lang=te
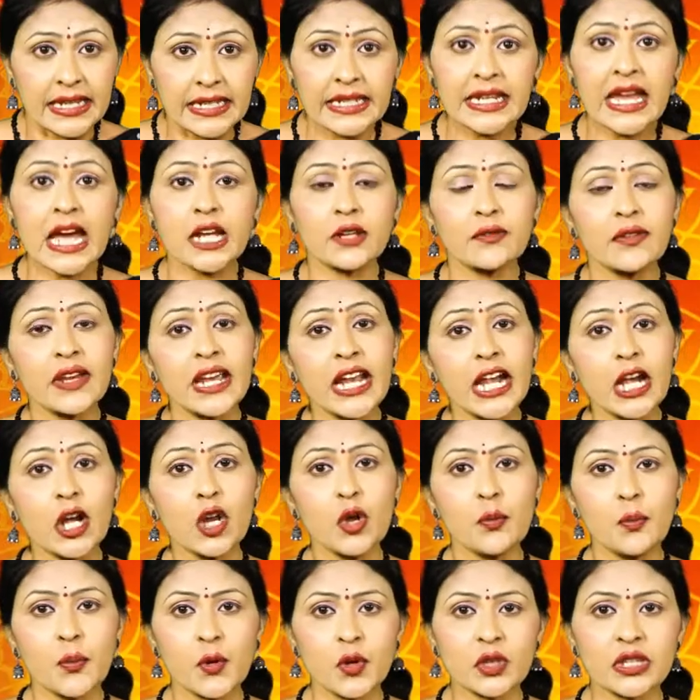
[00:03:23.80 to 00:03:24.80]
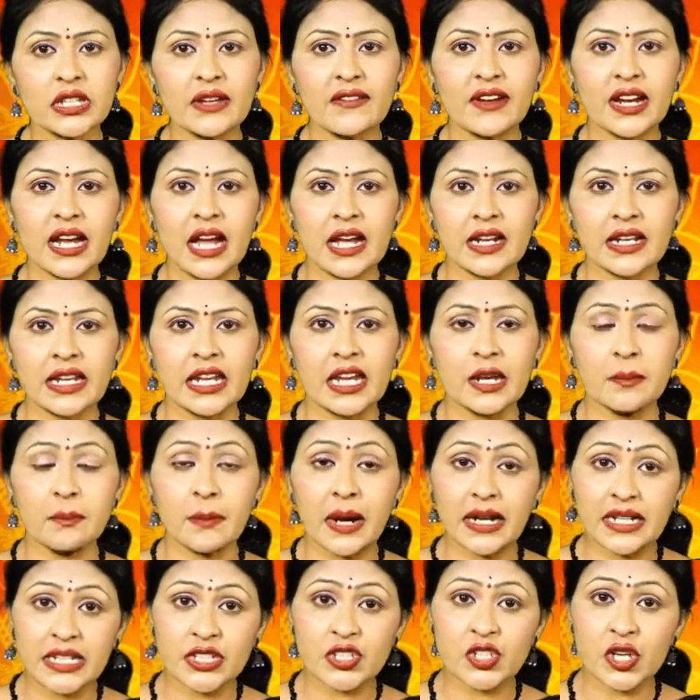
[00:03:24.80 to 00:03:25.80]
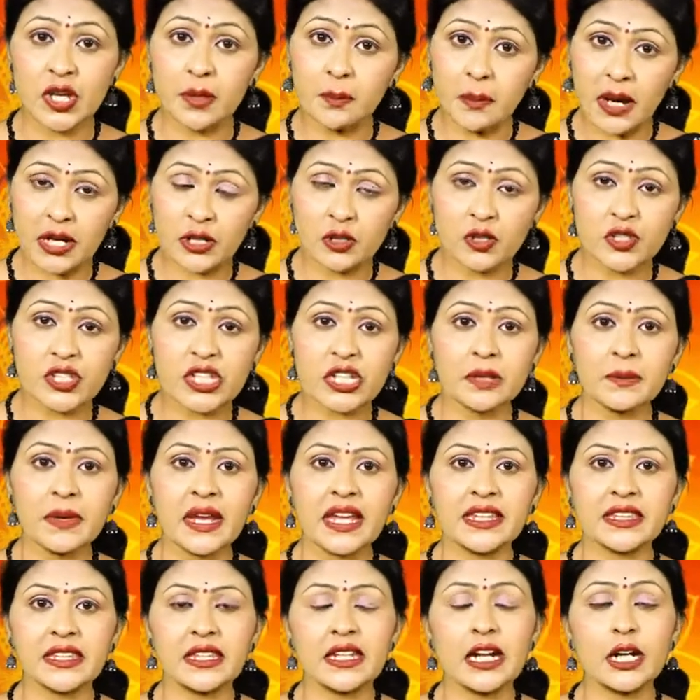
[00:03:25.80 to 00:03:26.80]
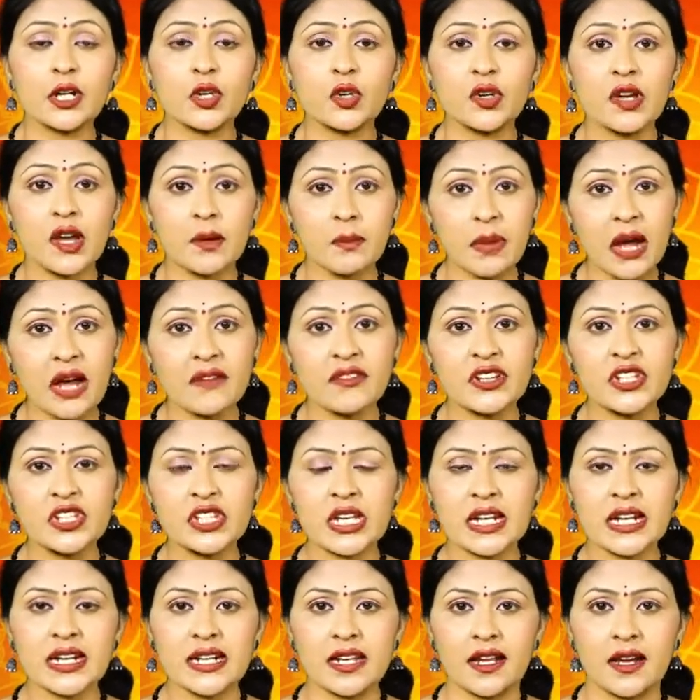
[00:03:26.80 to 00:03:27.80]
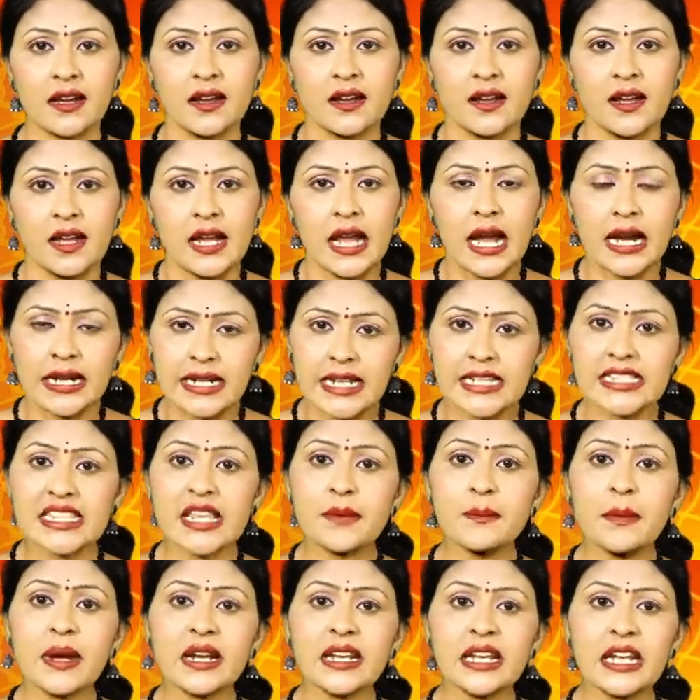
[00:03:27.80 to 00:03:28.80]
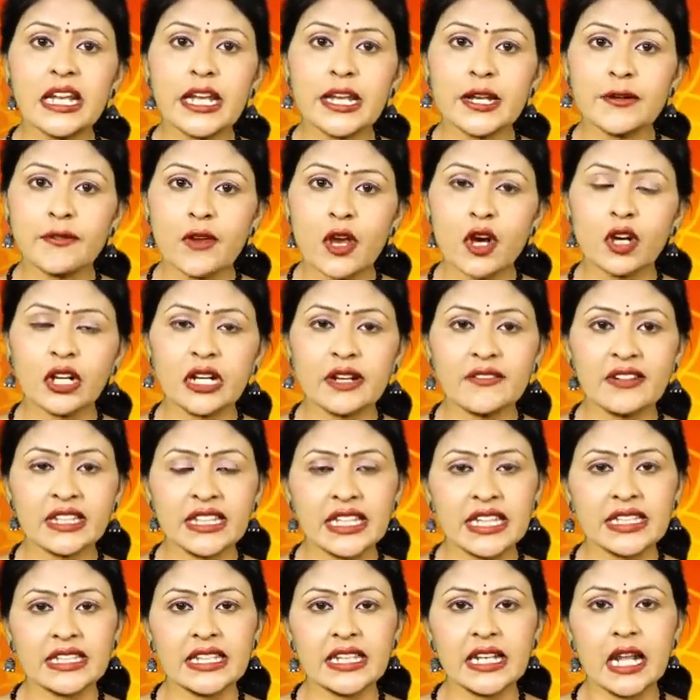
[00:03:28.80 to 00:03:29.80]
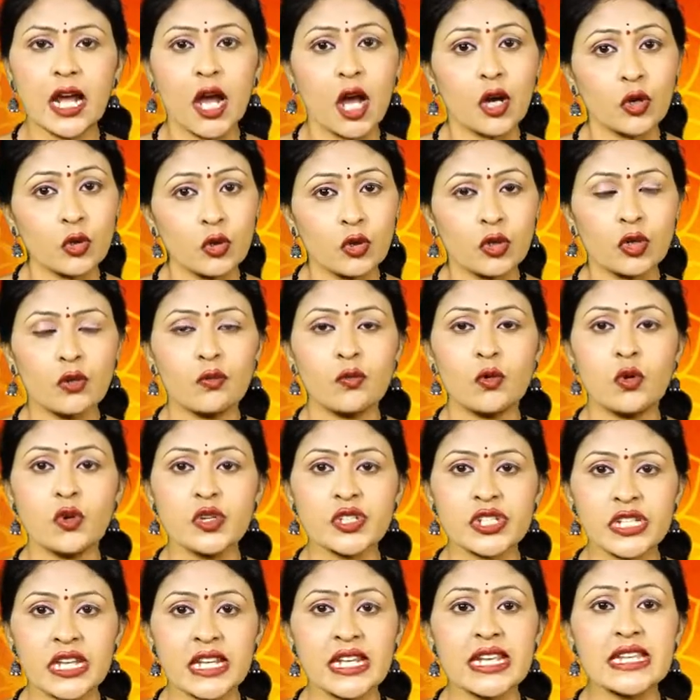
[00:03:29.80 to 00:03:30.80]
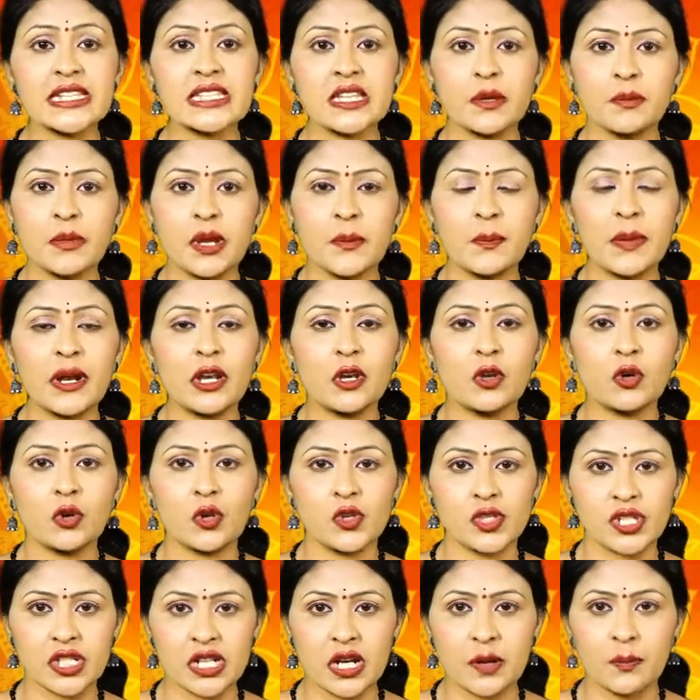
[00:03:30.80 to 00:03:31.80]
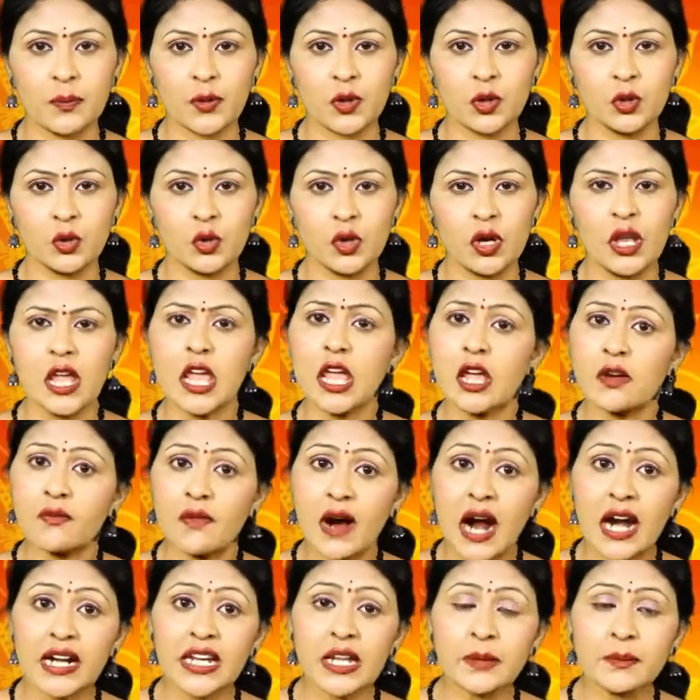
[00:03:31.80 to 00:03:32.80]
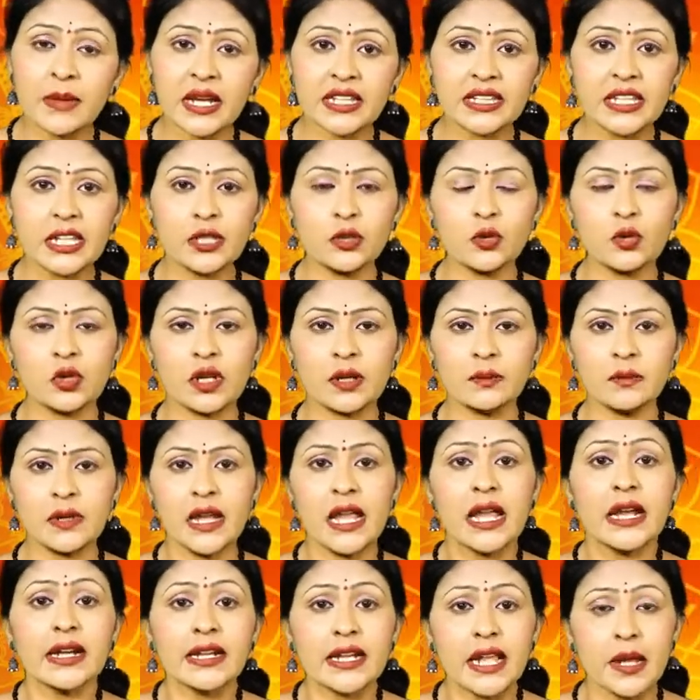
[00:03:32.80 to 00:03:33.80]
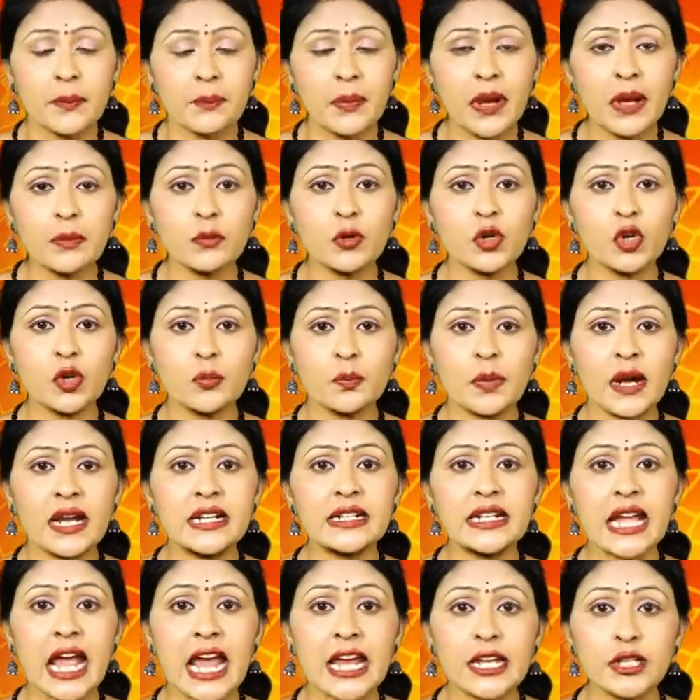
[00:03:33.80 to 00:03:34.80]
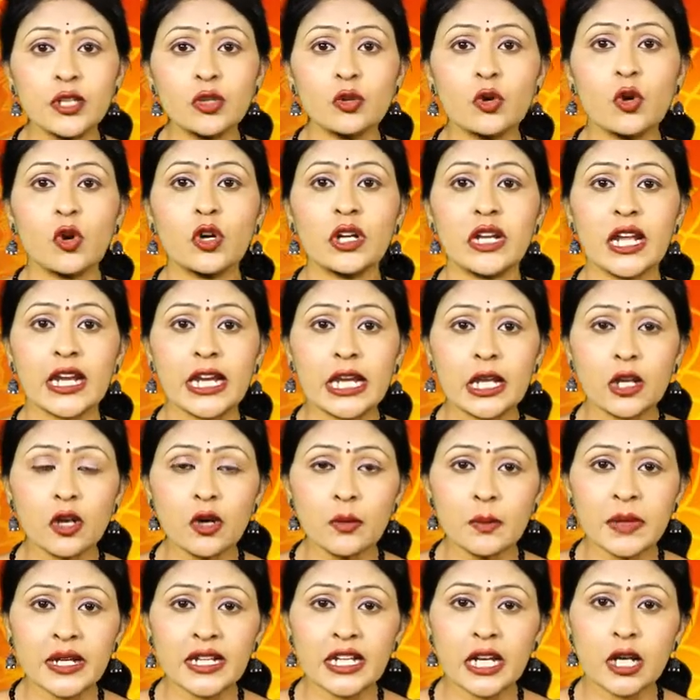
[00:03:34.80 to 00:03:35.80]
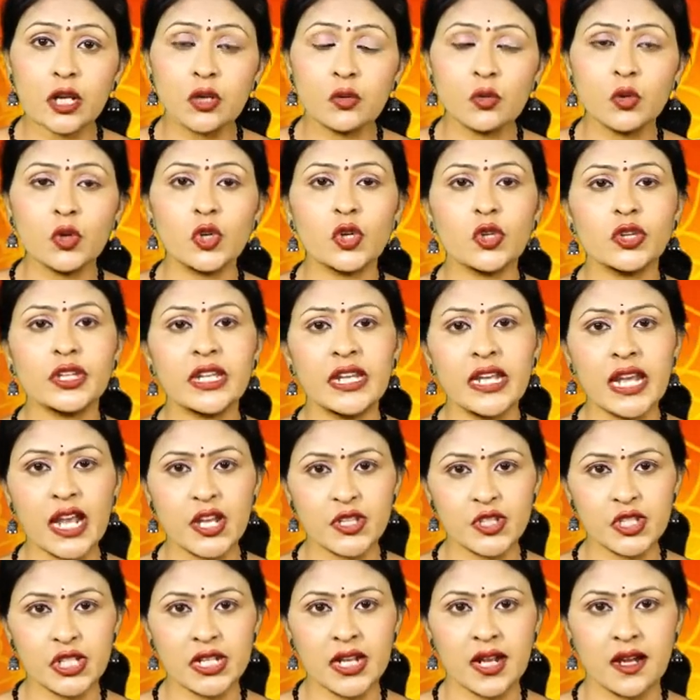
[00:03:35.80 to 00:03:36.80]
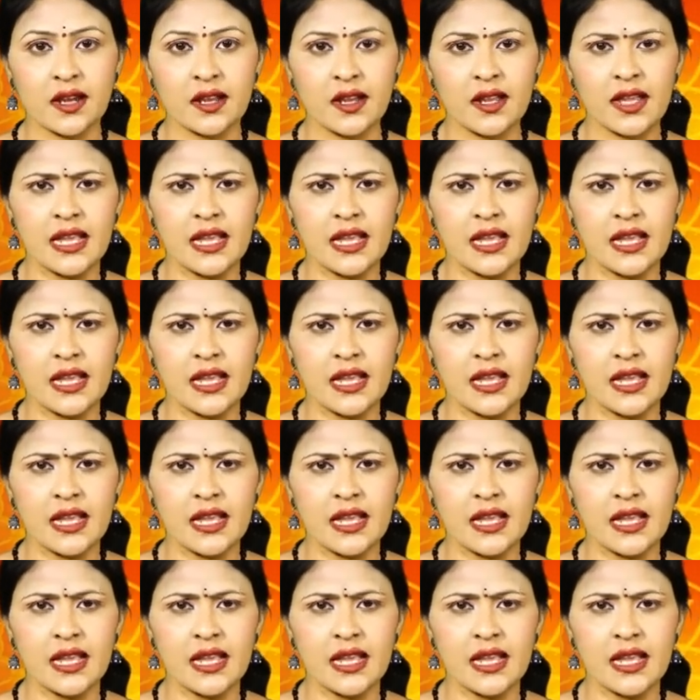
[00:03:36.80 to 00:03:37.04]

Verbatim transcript: ఈ అరవై ఏళ్ళు పూర్తవగానే మనిషి మరో జన్మే ఎత్తినట్టుగా భావించాలట డిసెంబర్ నెల ఇరవై ఒకటవ తేదీన గురువు శని సమీపంలోకి వచ్చినప్పుడు వాటి మధ్య దూరం డెబ్బై మూడు పాయింట్ ఐదు కోట్ల కిలోమీటర్లు ఉంటుందని అంచనా